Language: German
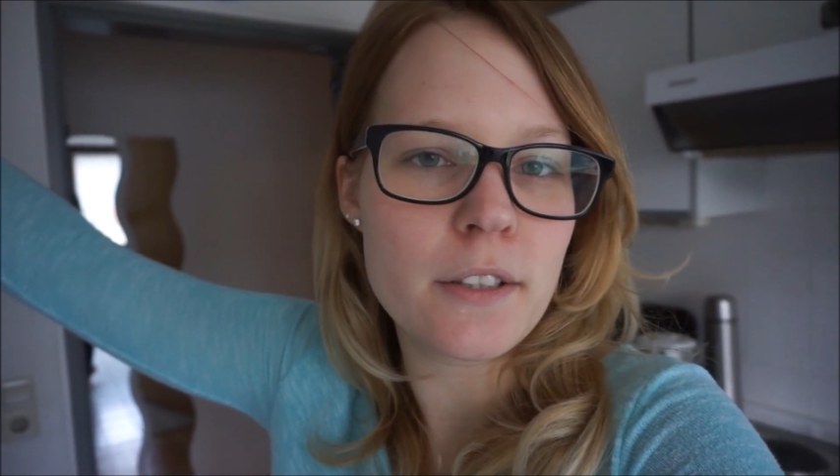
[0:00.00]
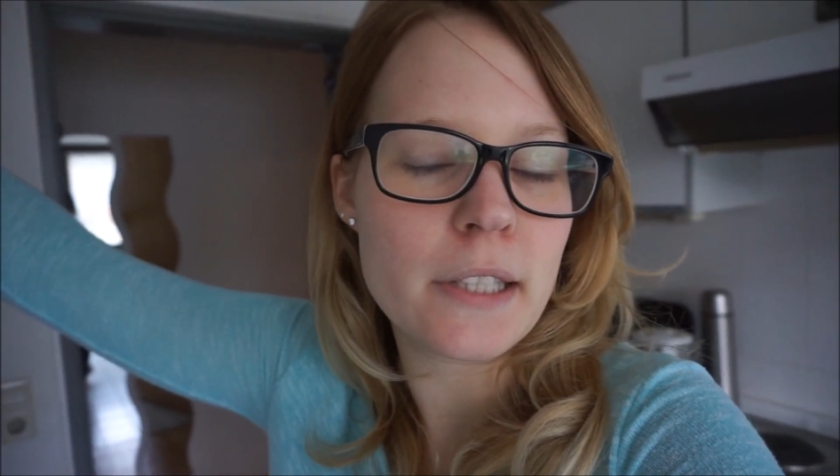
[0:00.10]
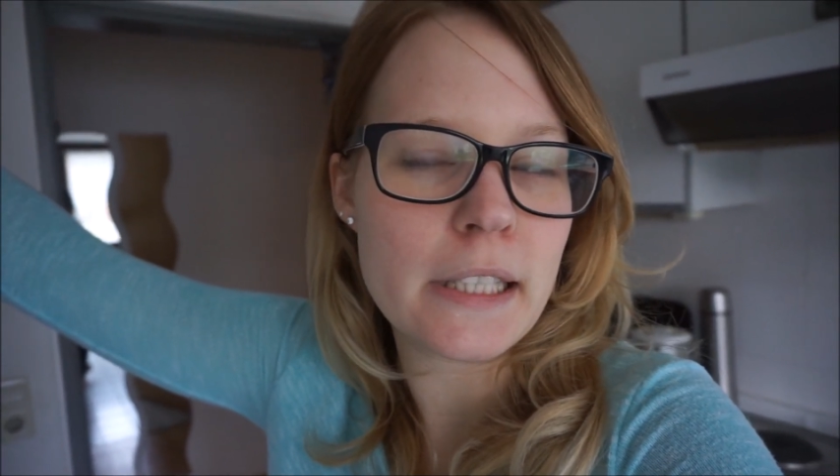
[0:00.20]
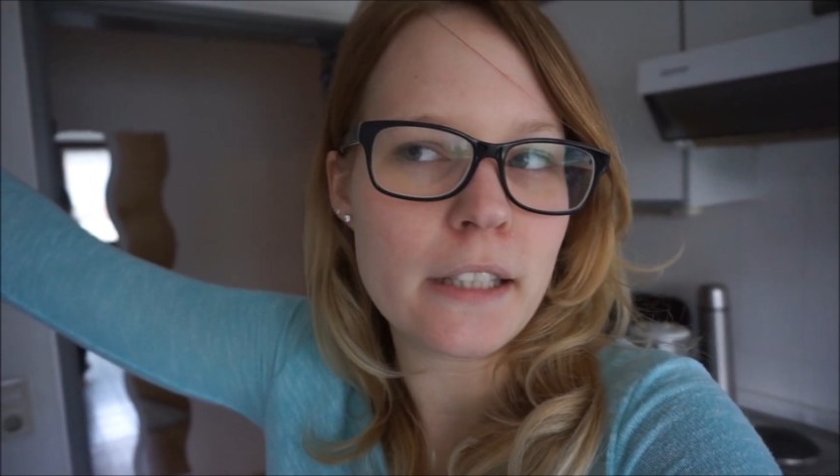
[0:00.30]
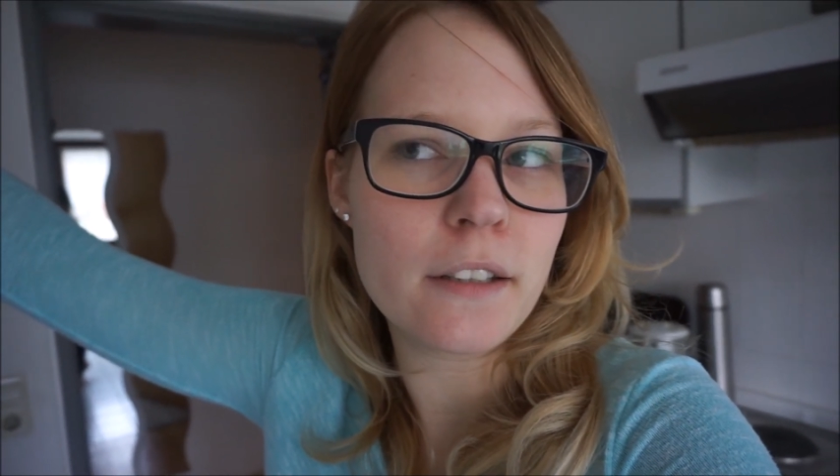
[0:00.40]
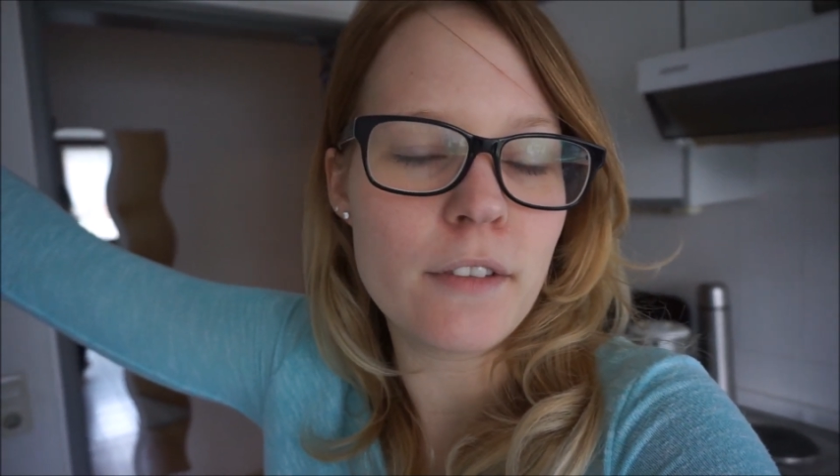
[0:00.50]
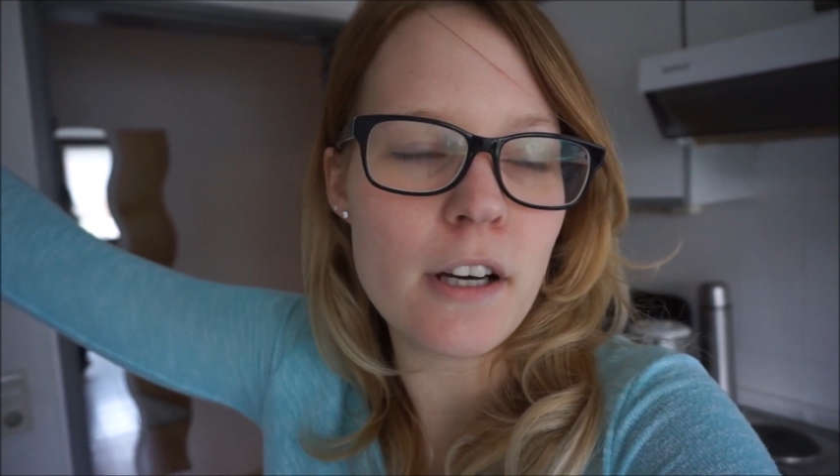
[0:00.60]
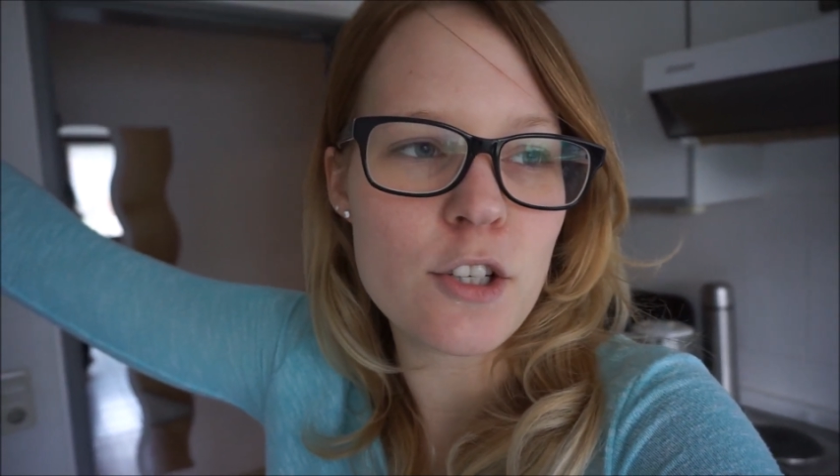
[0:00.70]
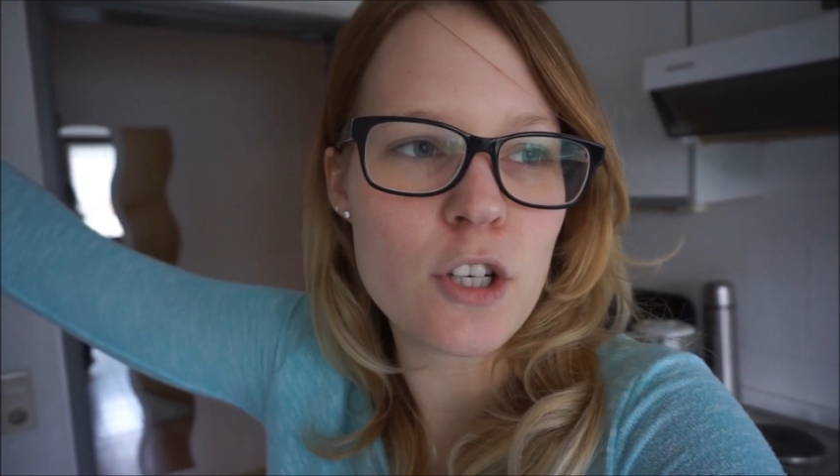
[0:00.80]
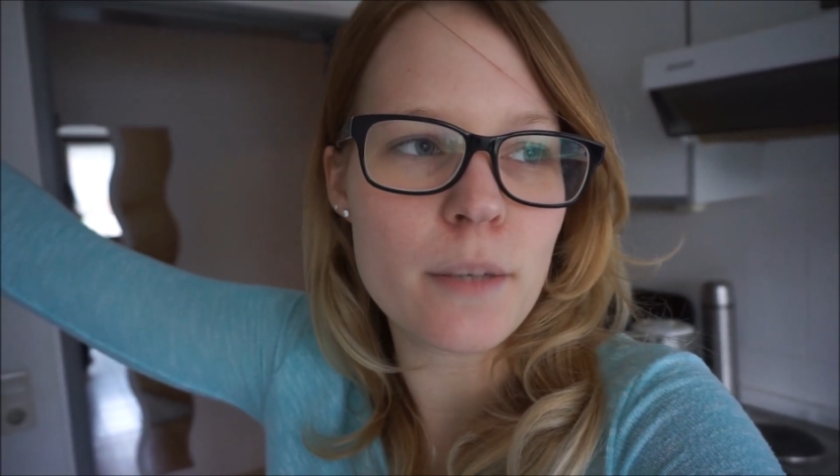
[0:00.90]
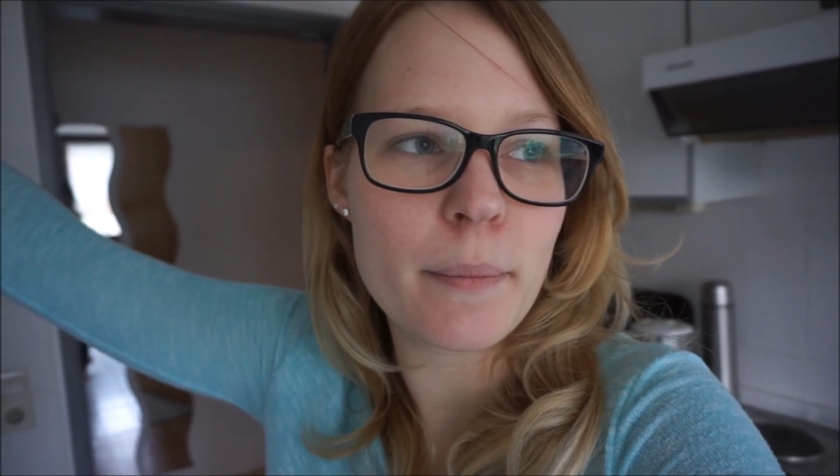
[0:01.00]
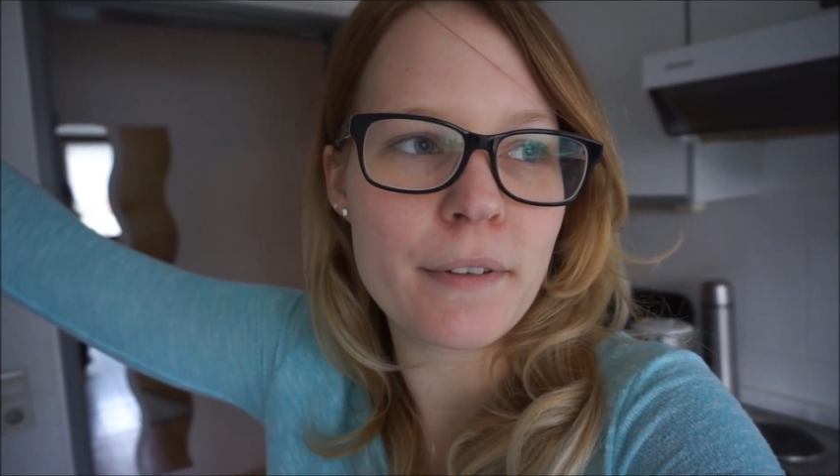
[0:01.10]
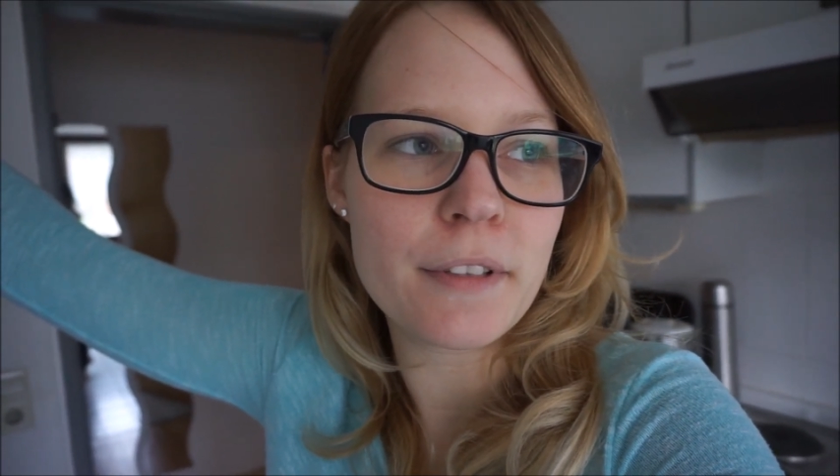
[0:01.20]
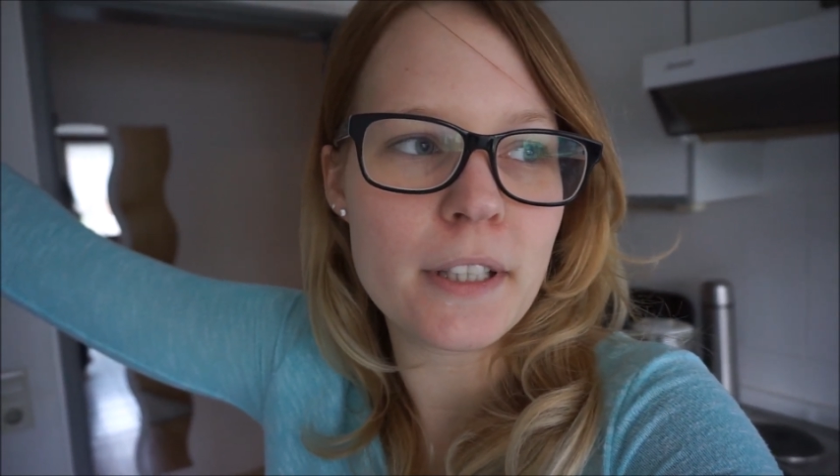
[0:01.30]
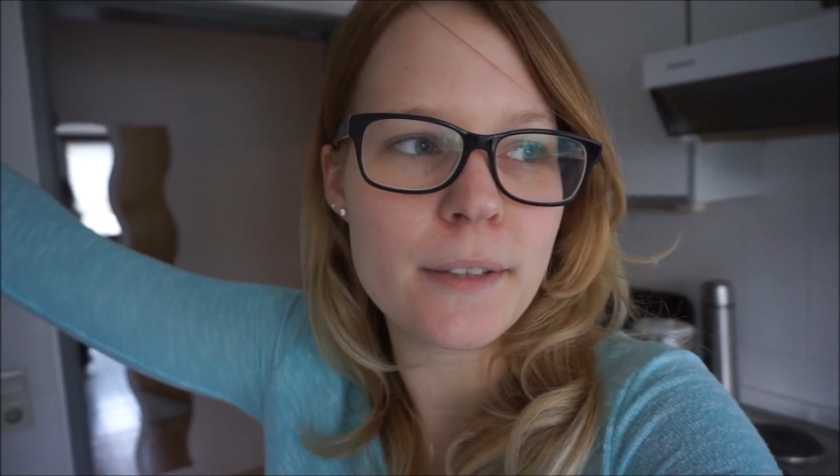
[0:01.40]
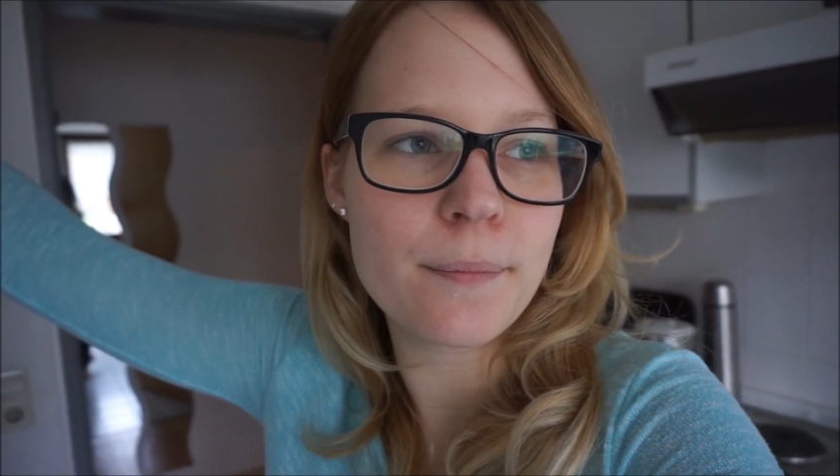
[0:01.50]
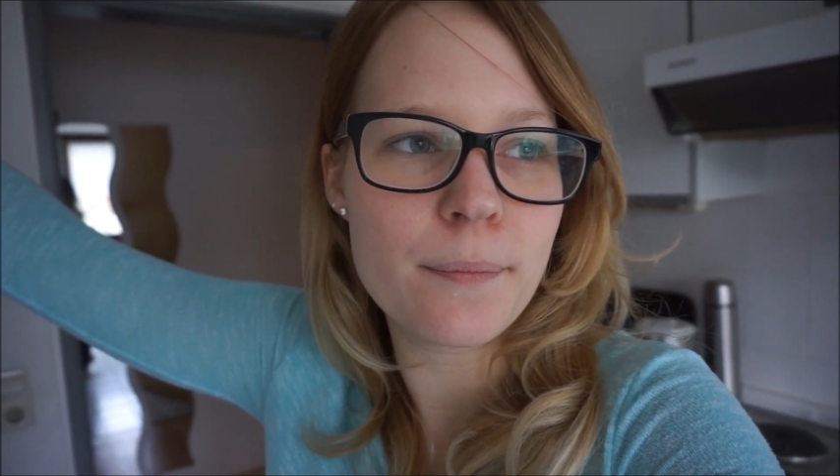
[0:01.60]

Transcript: zur anderen gewatschelt mal wieder.